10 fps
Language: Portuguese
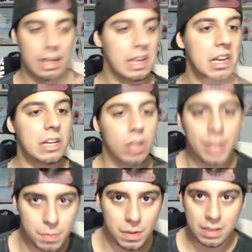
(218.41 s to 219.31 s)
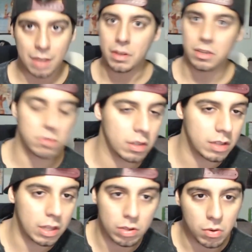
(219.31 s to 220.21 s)
É, é só isso basicamente. Se
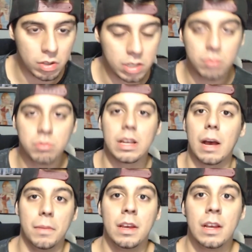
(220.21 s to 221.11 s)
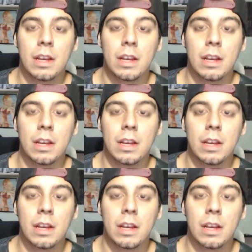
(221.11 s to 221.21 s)
tem outra coisa, não sabe.